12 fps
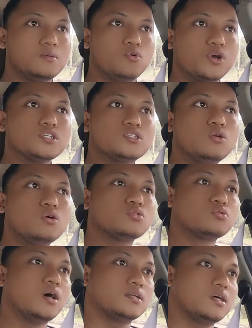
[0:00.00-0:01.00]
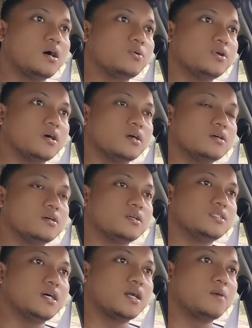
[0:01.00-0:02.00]
Mungkin sedulur sudah tahu ya
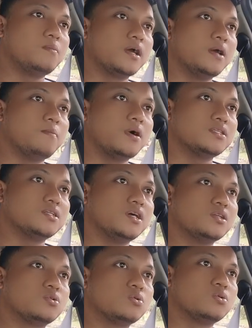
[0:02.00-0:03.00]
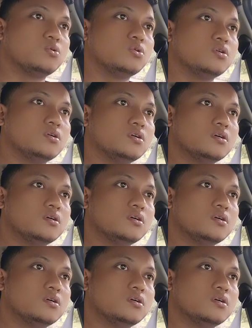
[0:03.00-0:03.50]
uh, cara menghematnya itu